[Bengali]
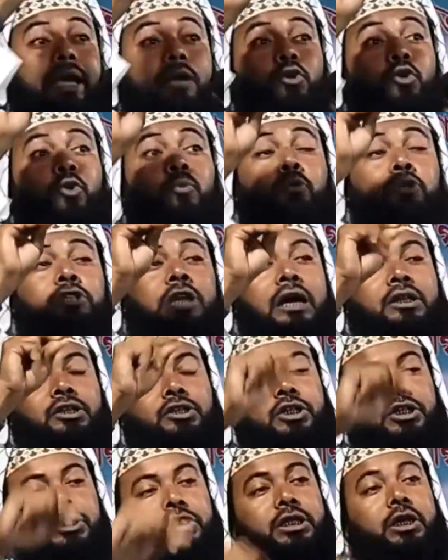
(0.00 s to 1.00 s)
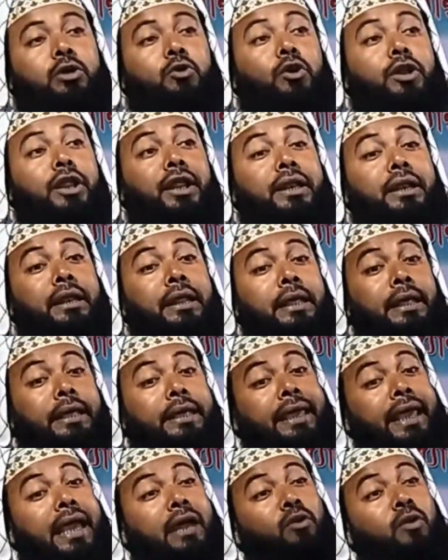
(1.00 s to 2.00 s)
একটু বোঝার চেষ্টা করেন
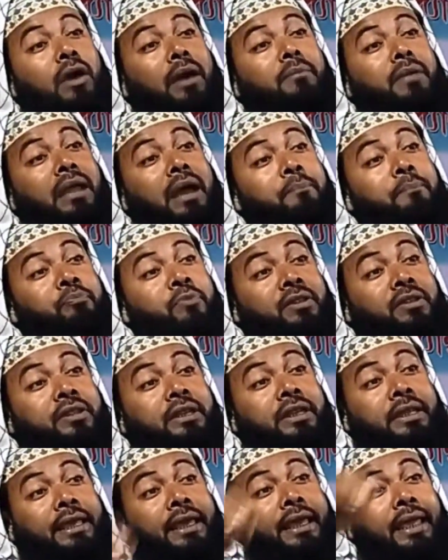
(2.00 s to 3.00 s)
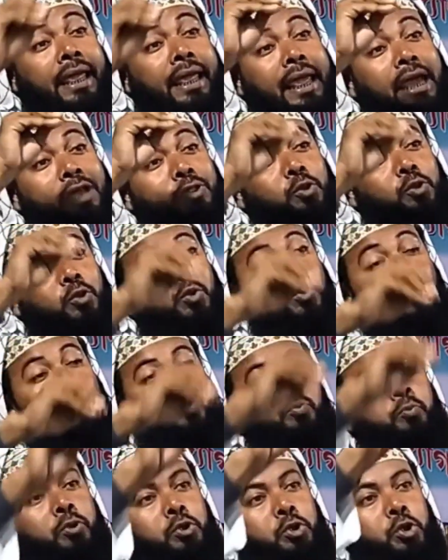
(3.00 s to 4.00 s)
কেন আমি আপনাদেরকে এত
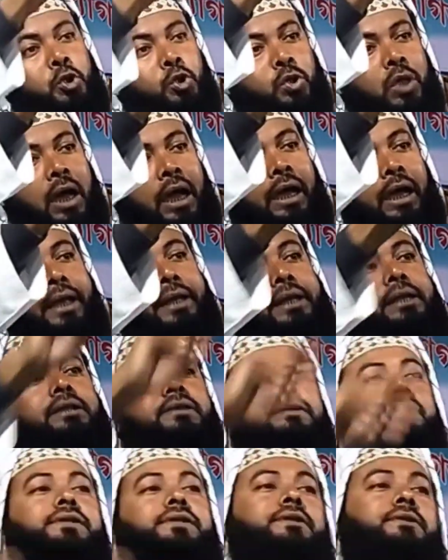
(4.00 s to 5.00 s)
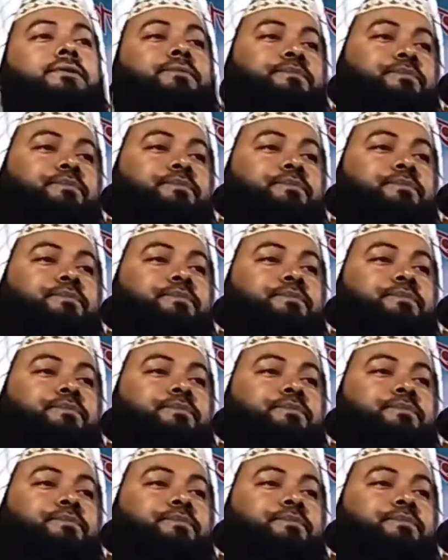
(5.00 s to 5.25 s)
দূর পর্যন্ত আগায় নিতেছি